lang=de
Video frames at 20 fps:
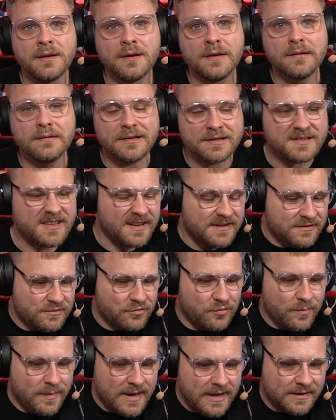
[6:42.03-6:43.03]
Das heißt,
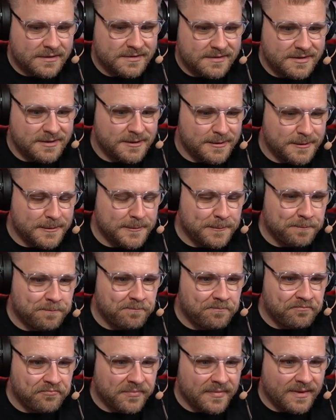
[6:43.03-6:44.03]
du merkst dir,
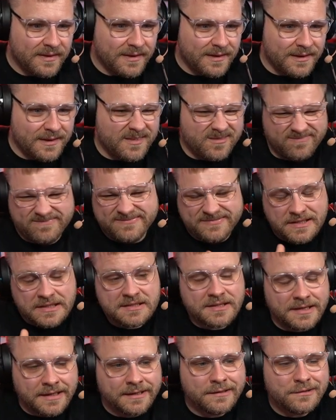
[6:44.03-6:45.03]
das
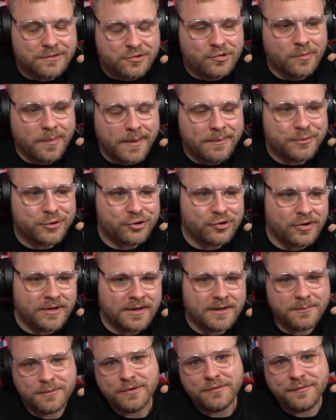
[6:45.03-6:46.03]
klingt super bescheuert,
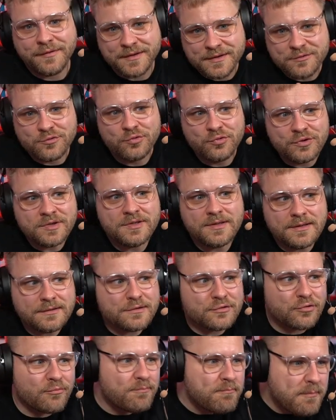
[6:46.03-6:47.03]
aber du versuchst dir
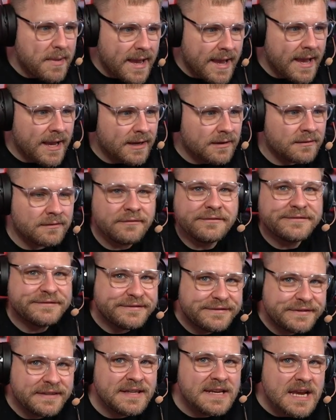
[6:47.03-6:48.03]
zu merken,
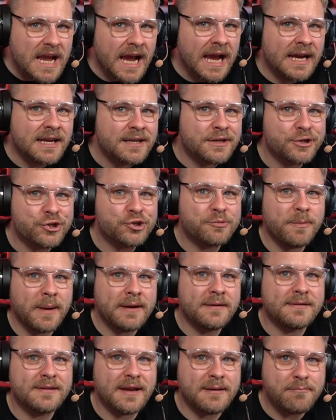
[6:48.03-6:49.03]
wie
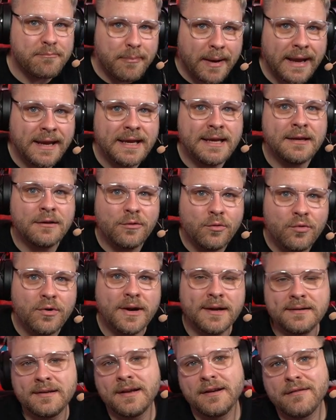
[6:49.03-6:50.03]
angespannt dein Bein
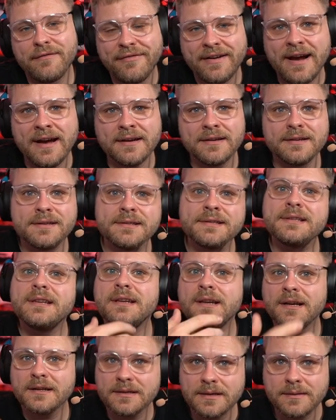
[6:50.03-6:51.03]
oder deine Wade ist, je
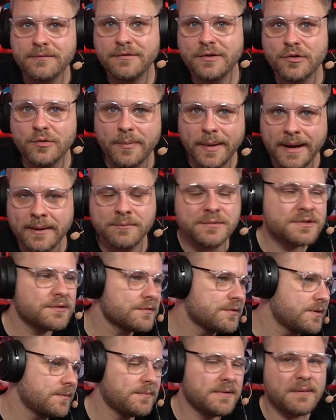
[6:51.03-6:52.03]
nachdem, wie du bremst. Es
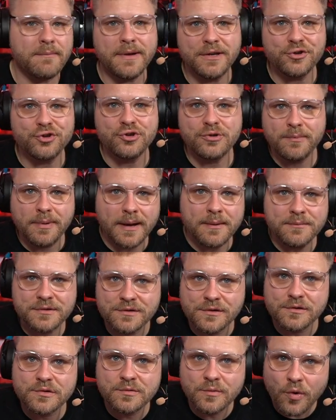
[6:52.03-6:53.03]
gibt ja Menschen, die bremsen
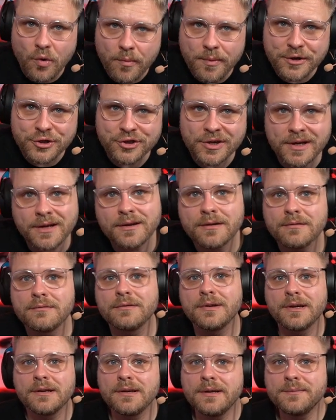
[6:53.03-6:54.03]
aus dem Oberschenkel und
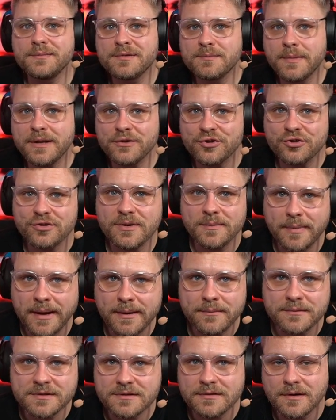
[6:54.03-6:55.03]
dann gibt es Menschen, die
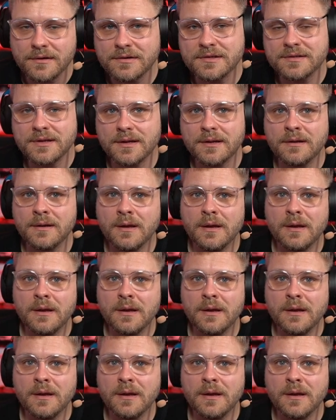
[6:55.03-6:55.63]
bremsen aus, den,